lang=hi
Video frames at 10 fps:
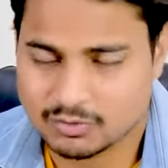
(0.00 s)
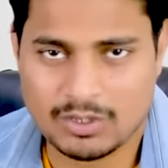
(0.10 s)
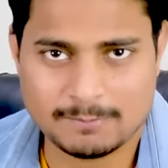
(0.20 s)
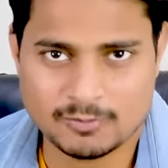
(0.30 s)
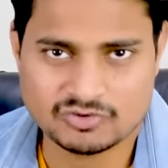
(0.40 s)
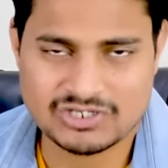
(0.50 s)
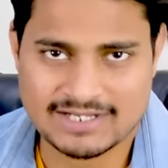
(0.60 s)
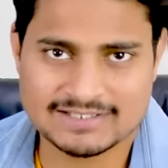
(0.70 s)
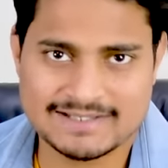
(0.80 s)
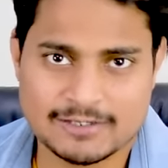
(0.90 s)
तो आप लोग
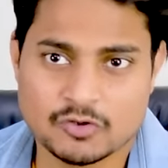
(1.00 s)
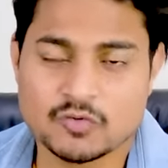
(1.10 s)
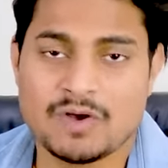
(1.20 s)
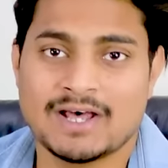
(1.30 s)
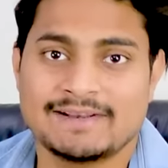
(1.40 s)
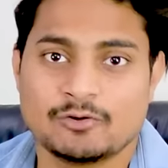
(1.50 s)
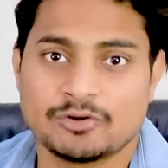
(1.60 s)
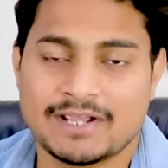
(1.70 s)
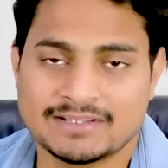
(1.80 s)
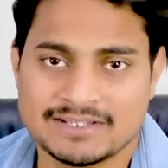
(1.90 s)
जाके देख लो जो वहाँ
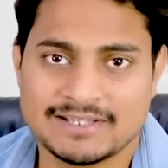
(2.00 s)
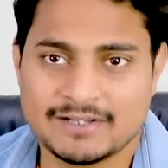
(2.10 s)
लोग रहते